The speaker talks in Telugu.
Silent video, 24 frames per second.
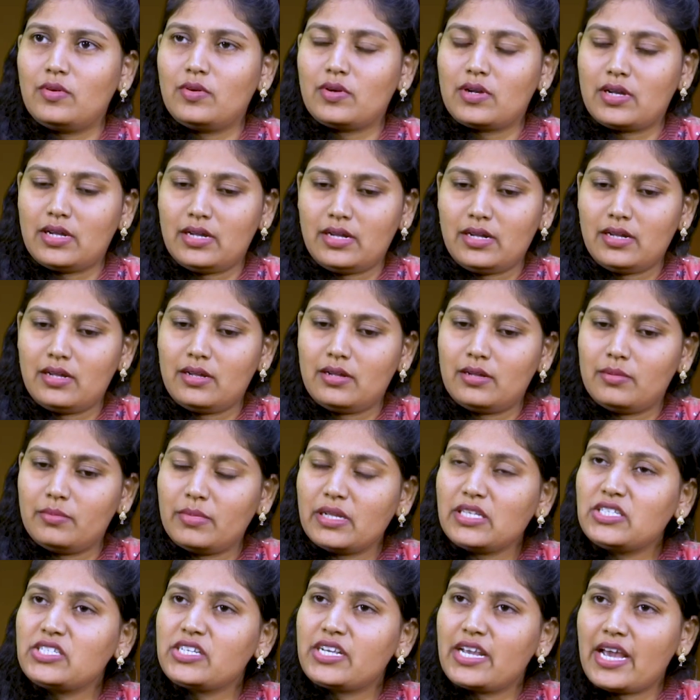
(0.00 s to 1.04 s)
ఒక
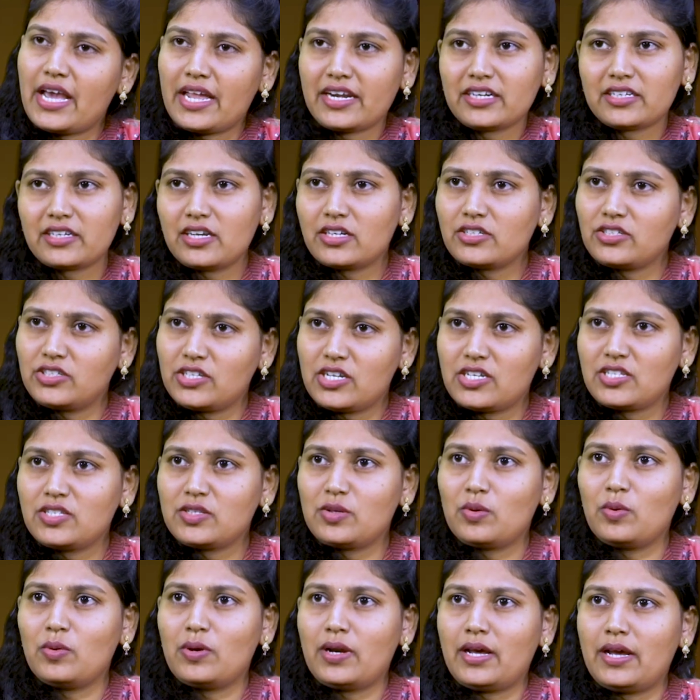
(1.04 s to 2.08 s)
మంచి క్యారెక్టర్ చేసి
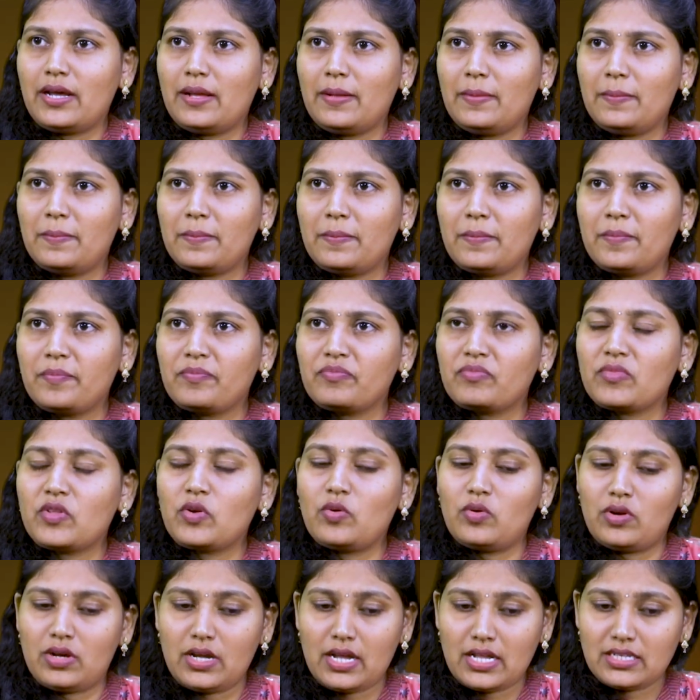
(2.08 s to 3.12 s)
కూడా
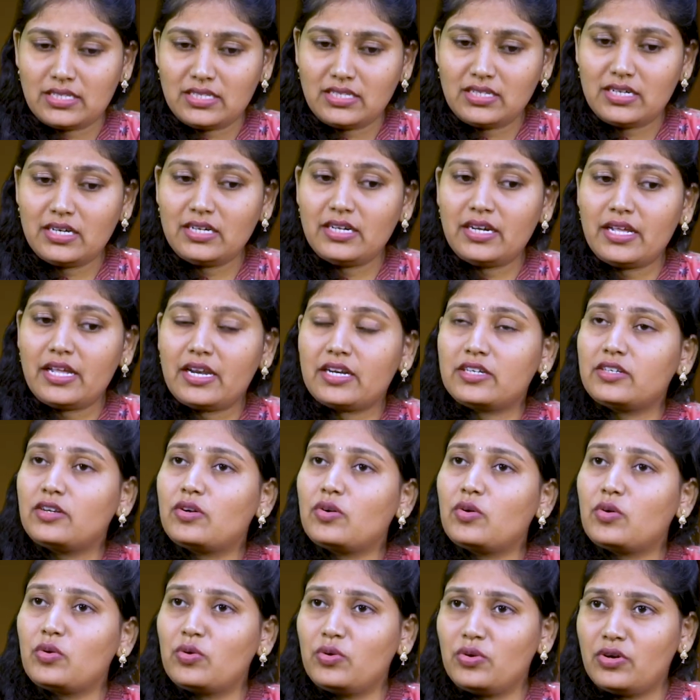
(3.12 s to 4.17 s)
ఒక అసిస్టెంట్
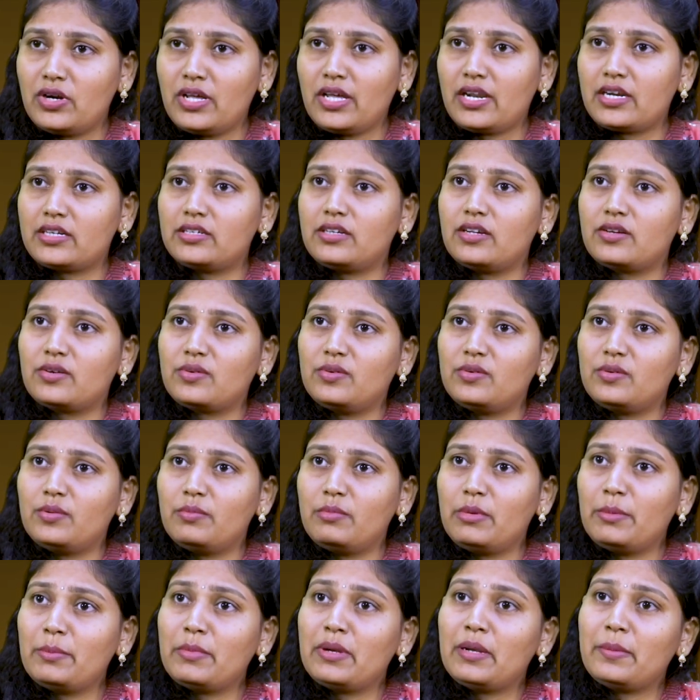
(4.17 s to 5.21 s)
డైరెక్టరో కో డైరెక్టరో
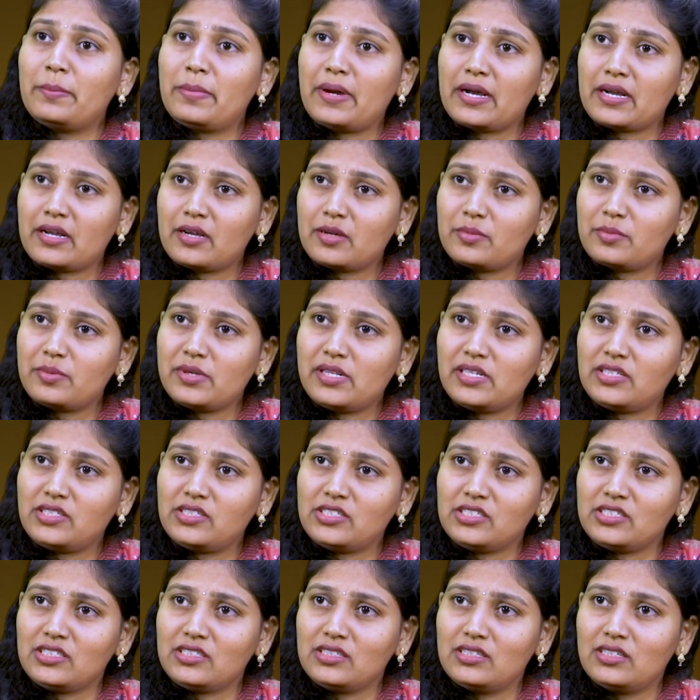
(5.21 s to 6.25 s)
మిమ్మల్ని పక్కకు
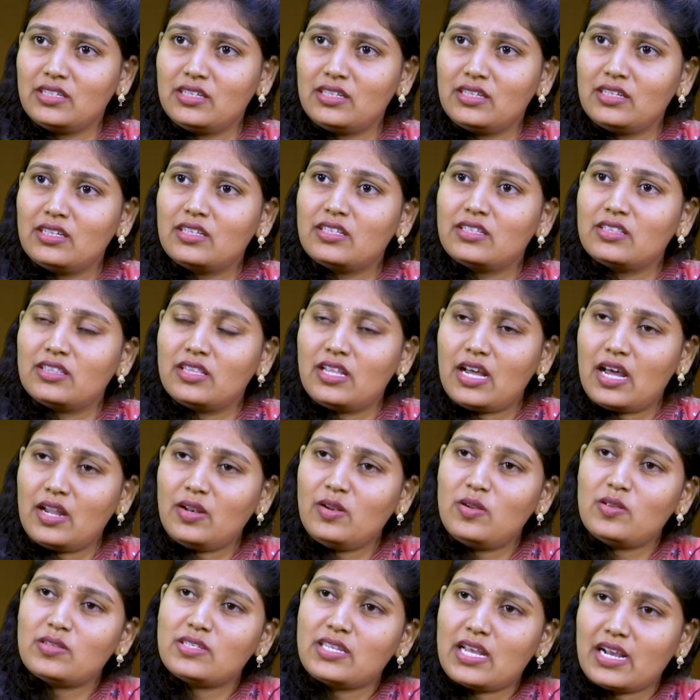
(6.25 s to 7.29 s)
పిలిచి
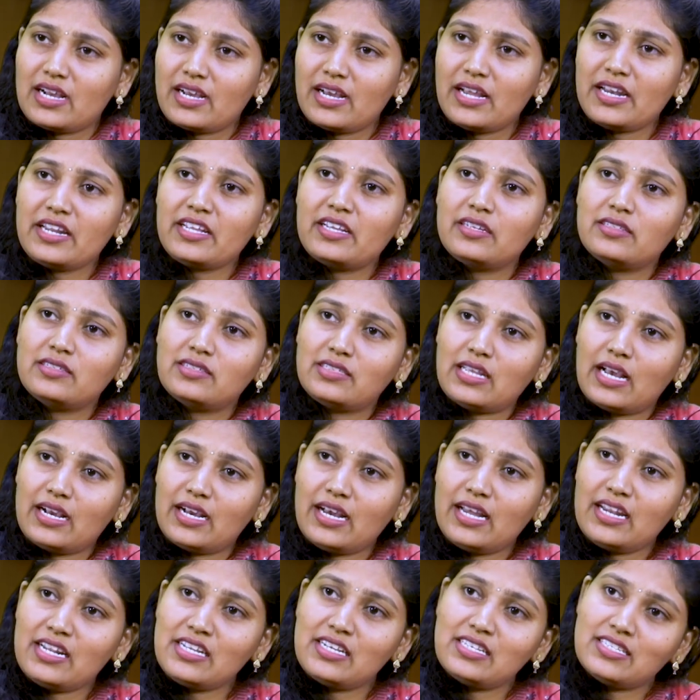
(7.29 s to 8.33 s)
దానిలో సగానికి
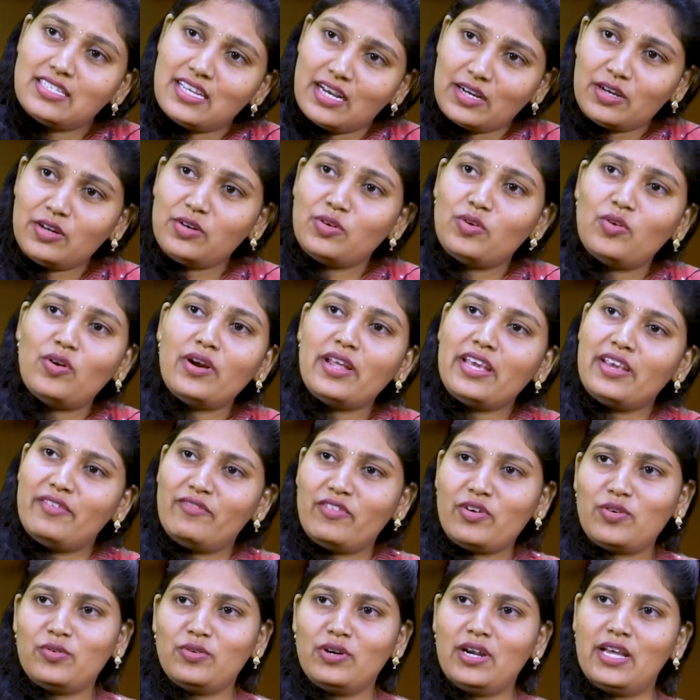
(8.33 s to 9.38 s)
సగానికి సగం కూడా
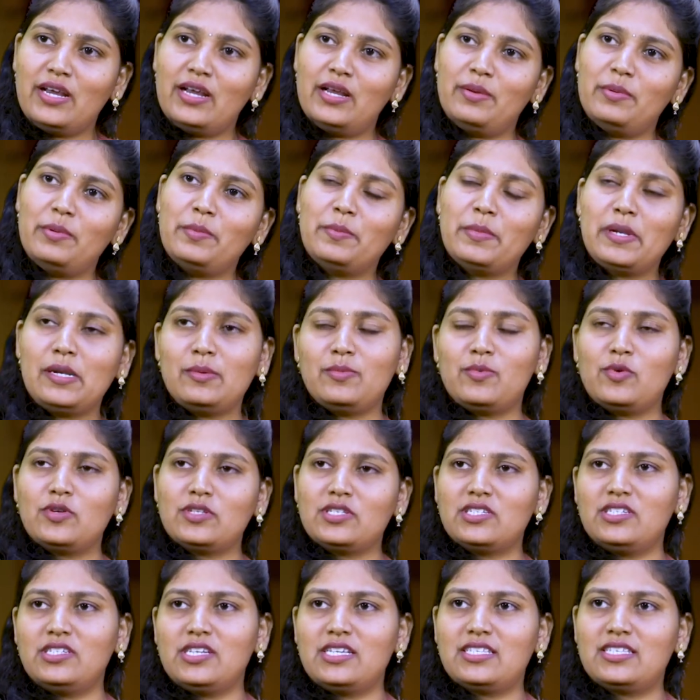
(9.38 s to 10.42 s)
ఇవ్వకుండా మిమ్మల్ని
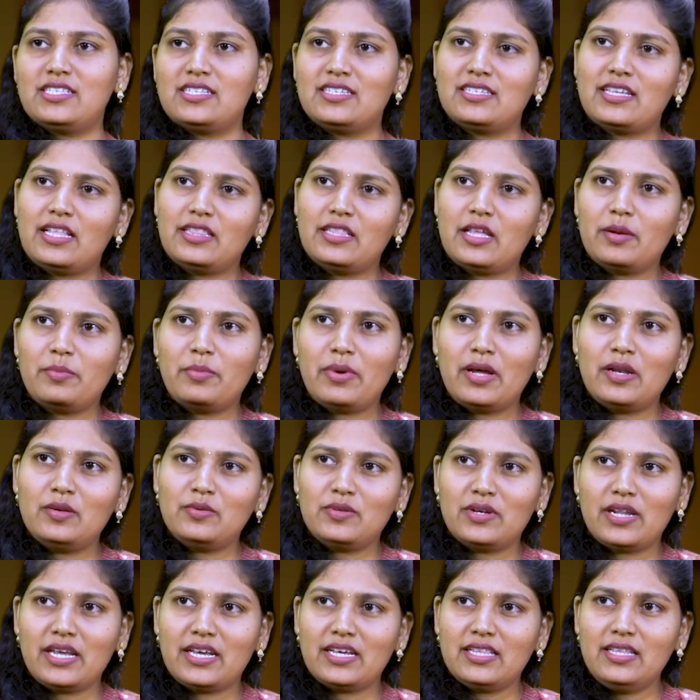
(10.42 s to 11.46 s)
మోసం చేసిన సందర్భాలు
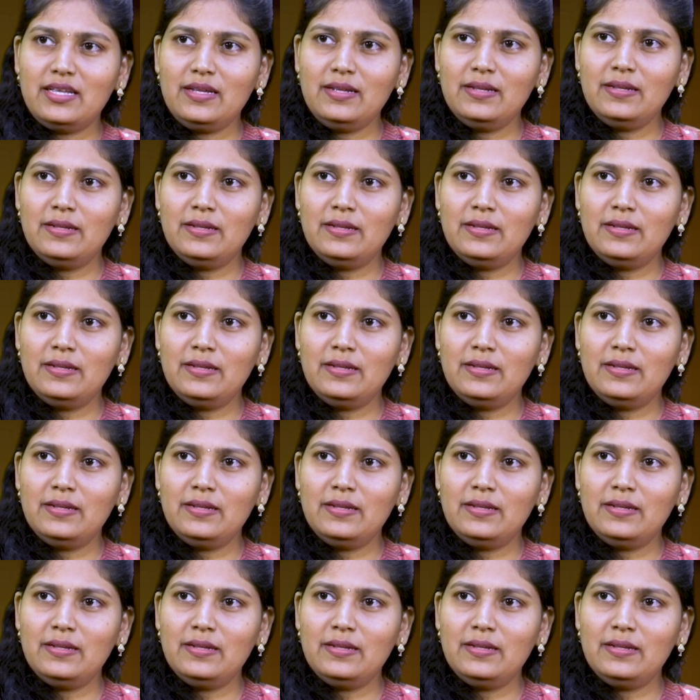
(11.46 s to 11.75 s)
ఉన్నాయి కదా